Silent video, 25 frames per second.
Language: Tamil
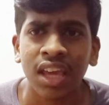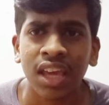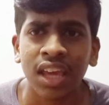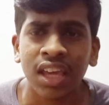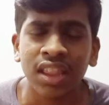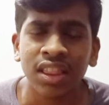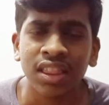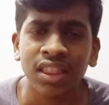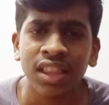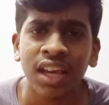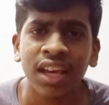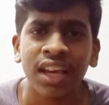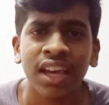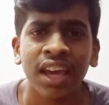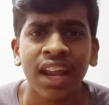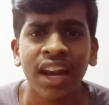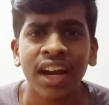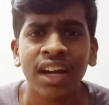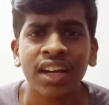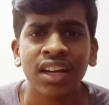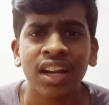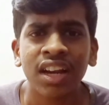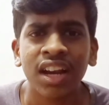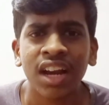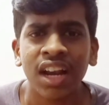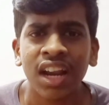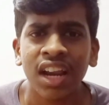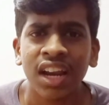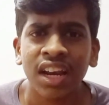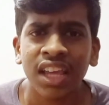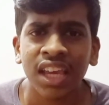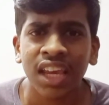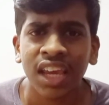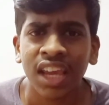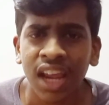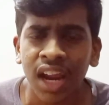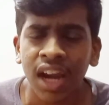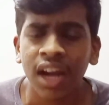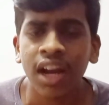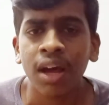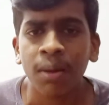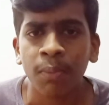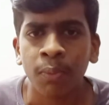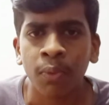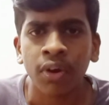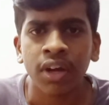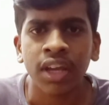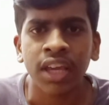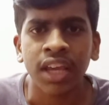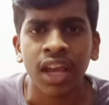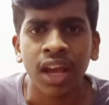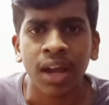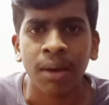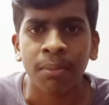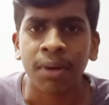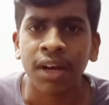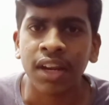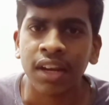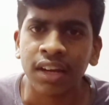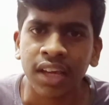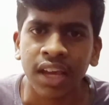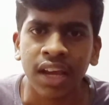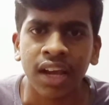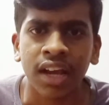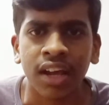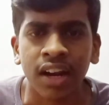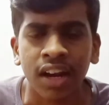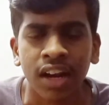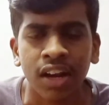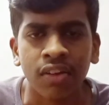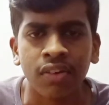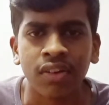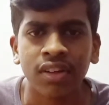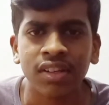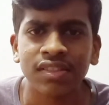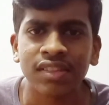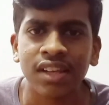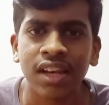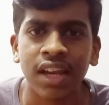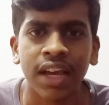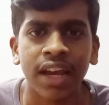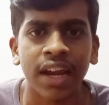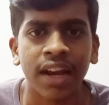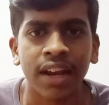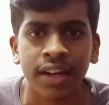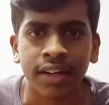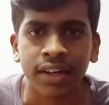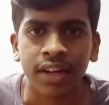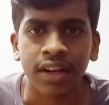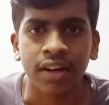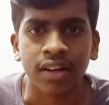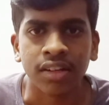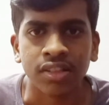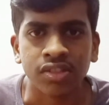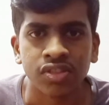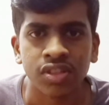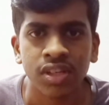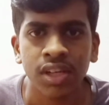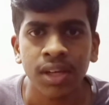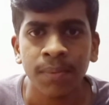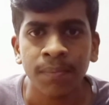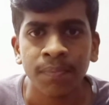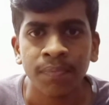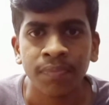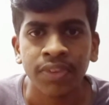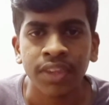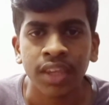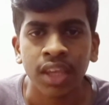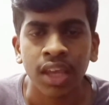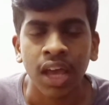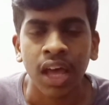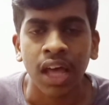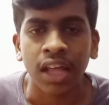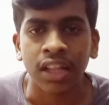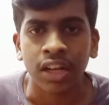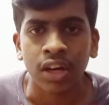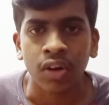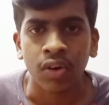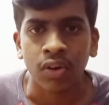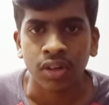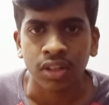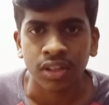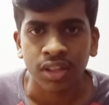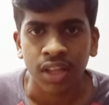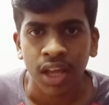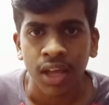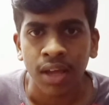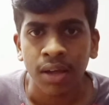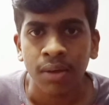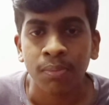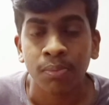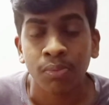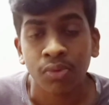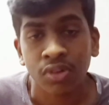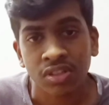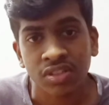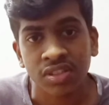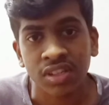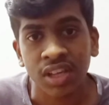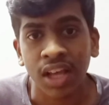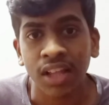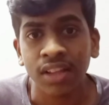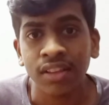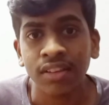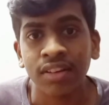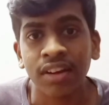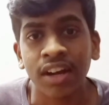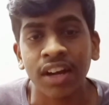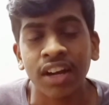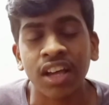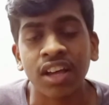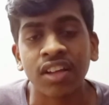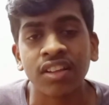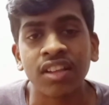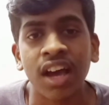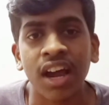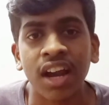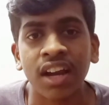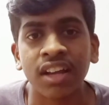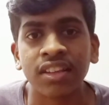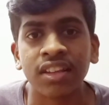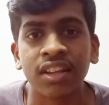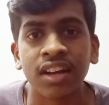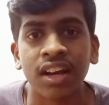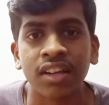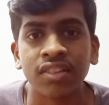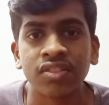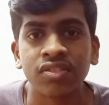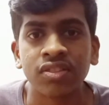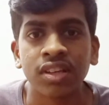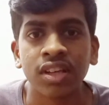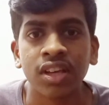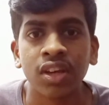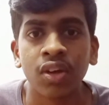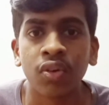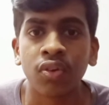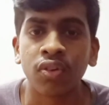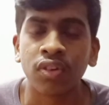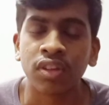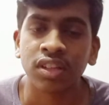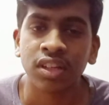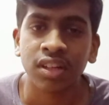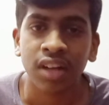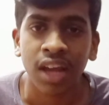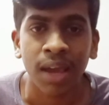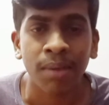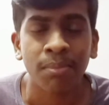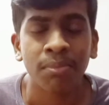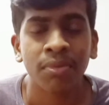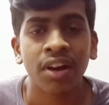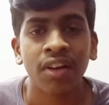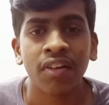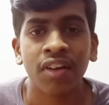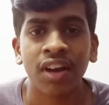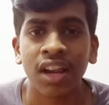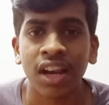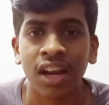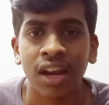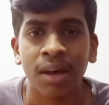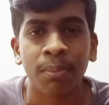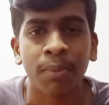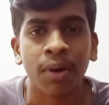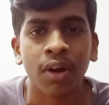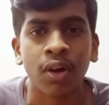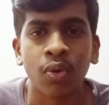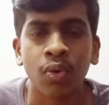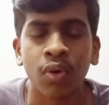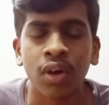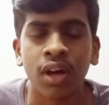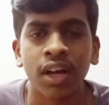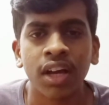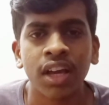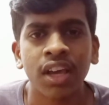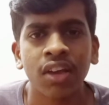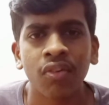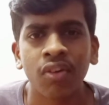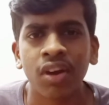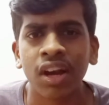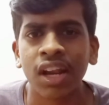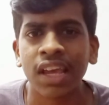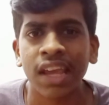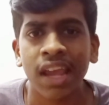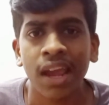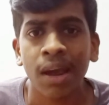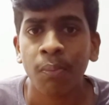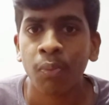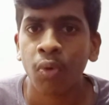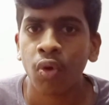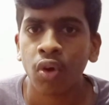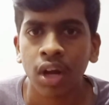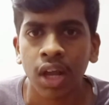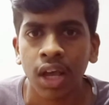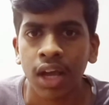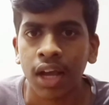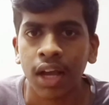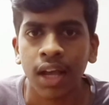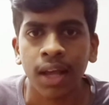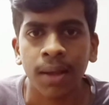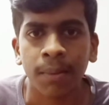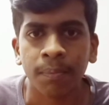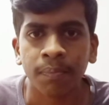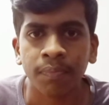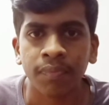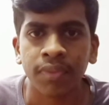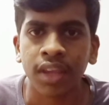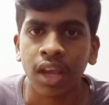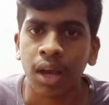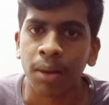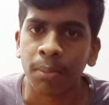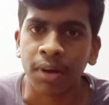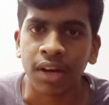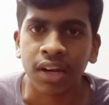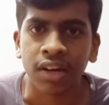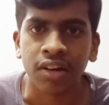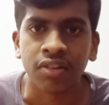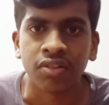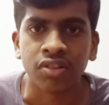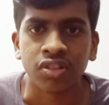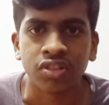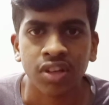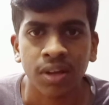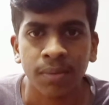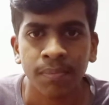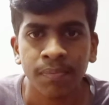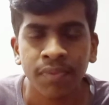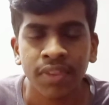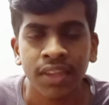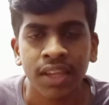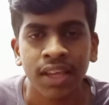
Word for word: இந்த கேரக்டர் எல்லாம் நீங்கள் ஏன்டா போட்டீங்க அப்படின்னு கேட்குற அளவுக்கு சில கேரக்டர் இருந்துச்சு அதில் ஒன்று தான் முனிஷ்காந்த் ரெண்டாவது ஆனந்தராஜ் இவங்க வந்து டைம் ட்ராவல் எல்லாம் பண்ணுவாங்க இவங்களை ஏன் போட்டாங்க அப்படின்ற விஷயம்